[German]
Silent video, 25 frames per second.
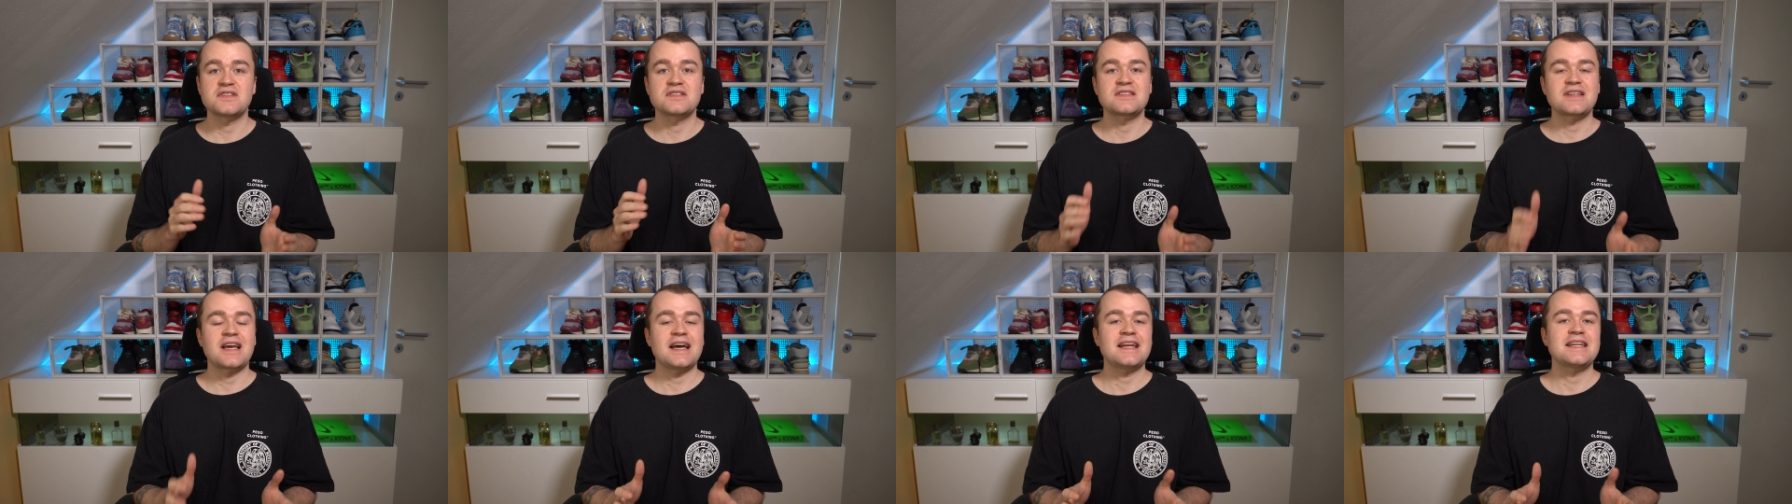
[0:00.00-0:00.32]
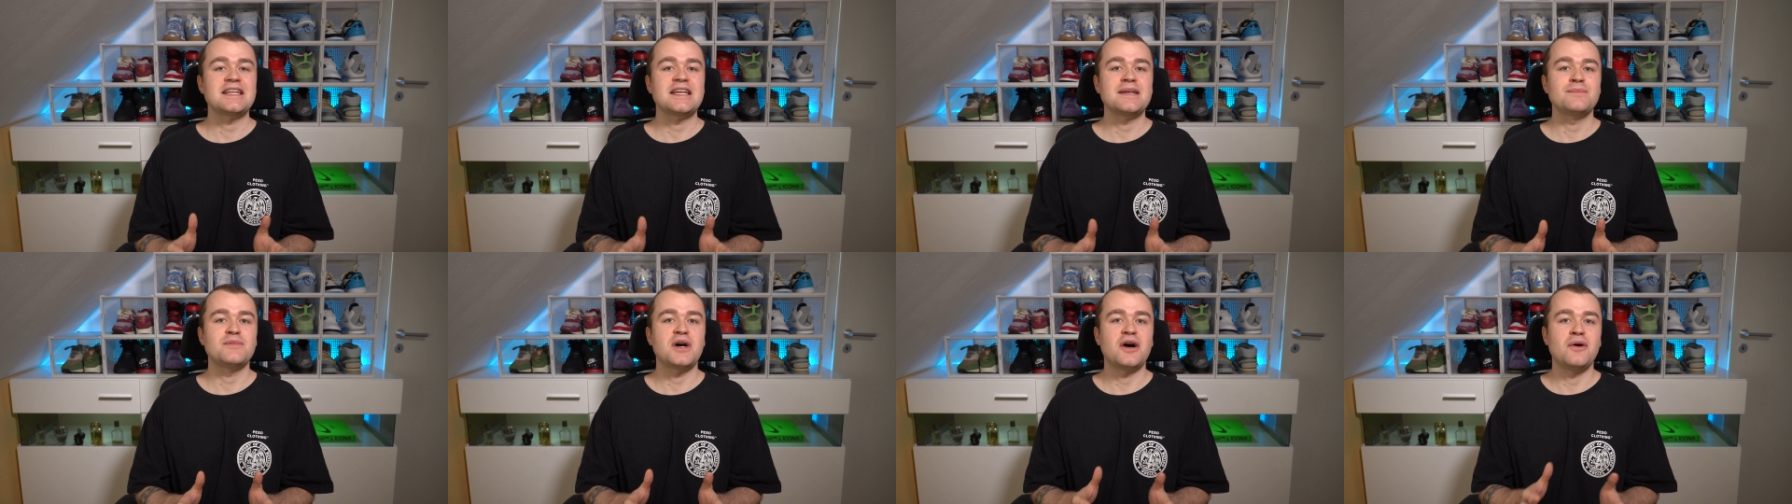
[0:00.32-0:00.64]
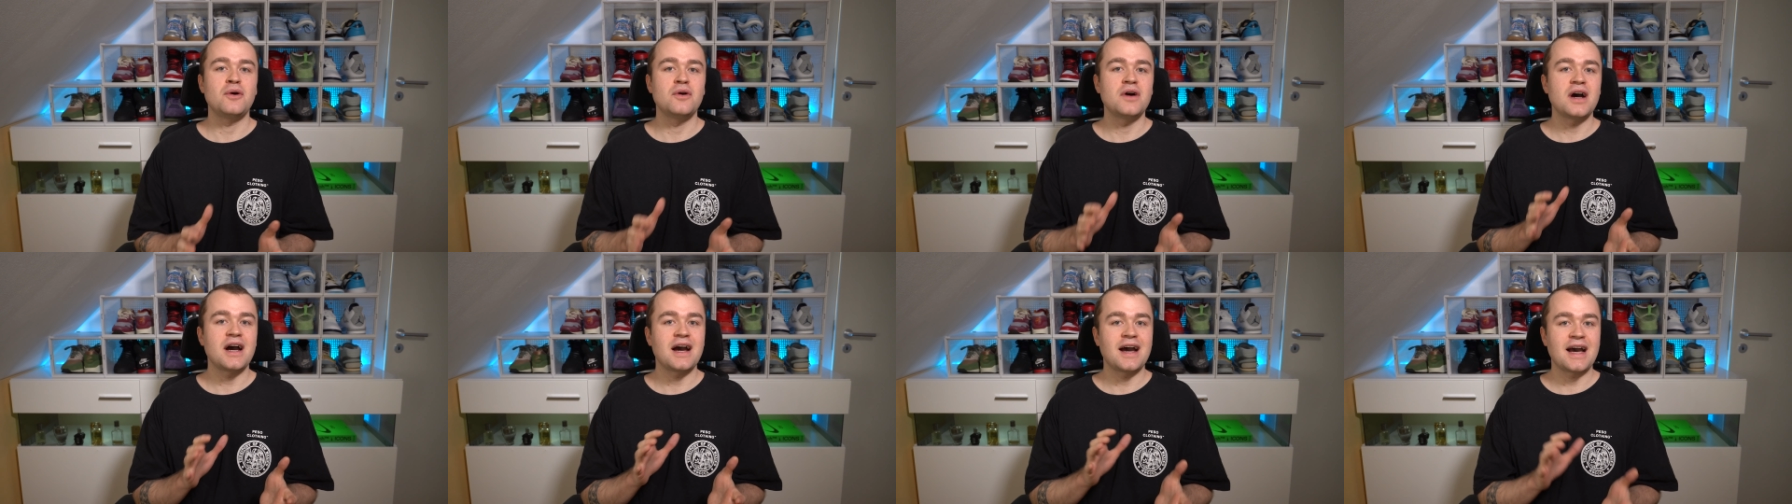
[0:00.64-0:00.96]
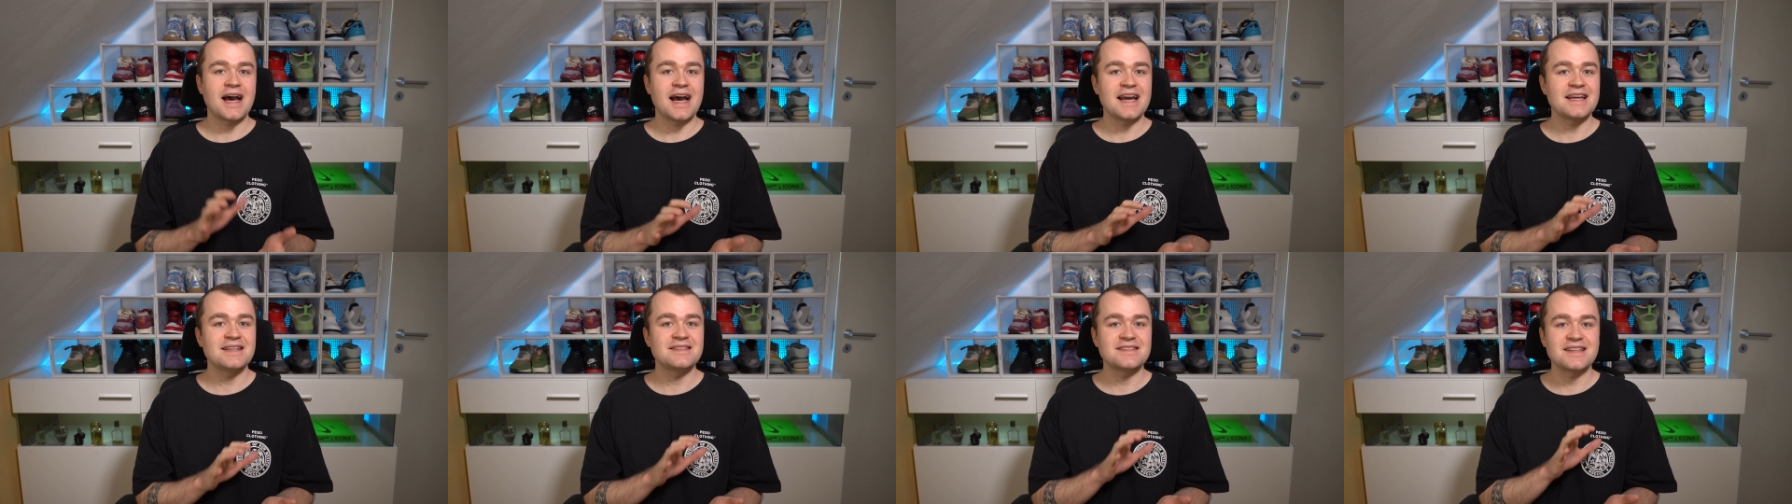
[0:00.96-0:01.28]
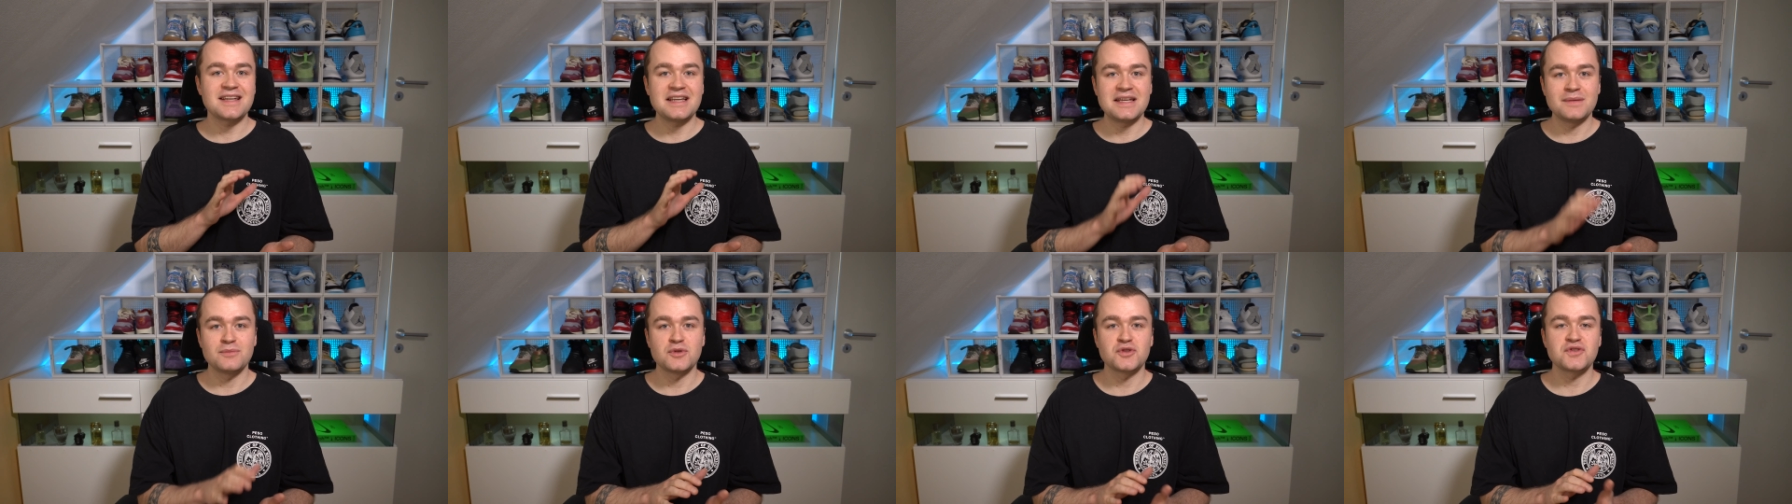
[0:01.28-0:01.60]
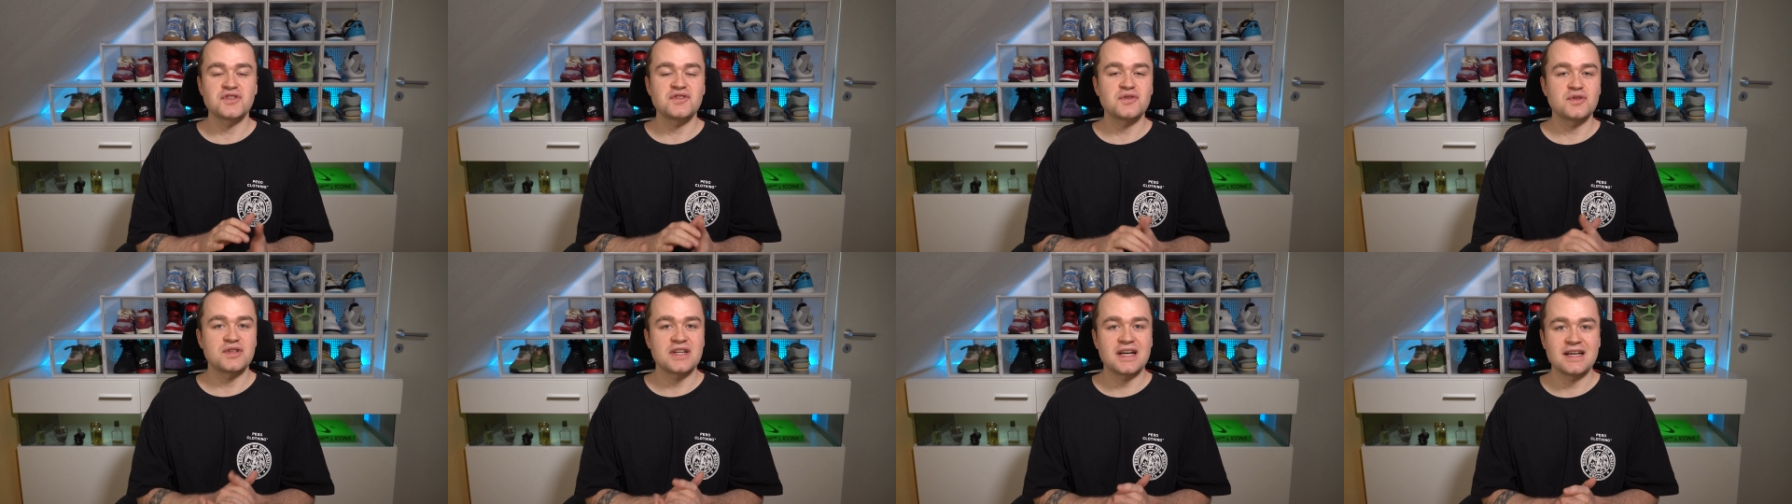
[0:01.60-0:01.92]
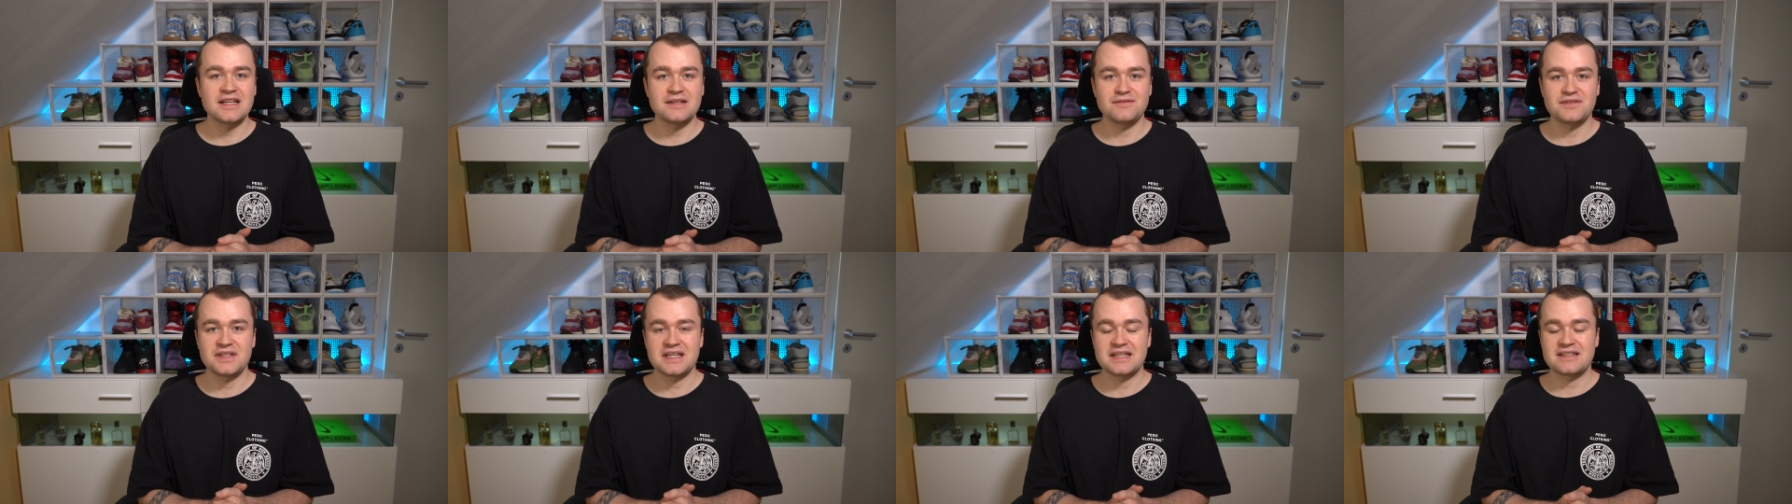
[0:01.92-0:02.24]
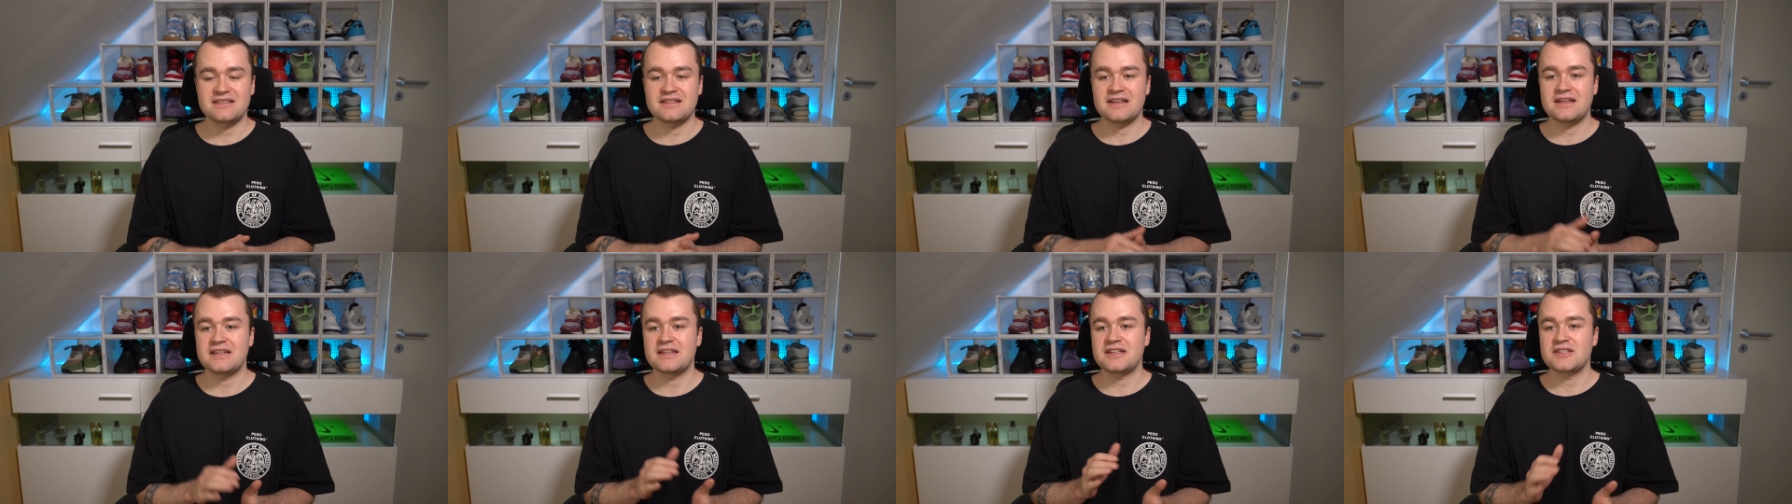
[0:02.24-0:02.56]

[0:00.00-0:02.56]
Es kann eben auch rein der emotionale Wert sein.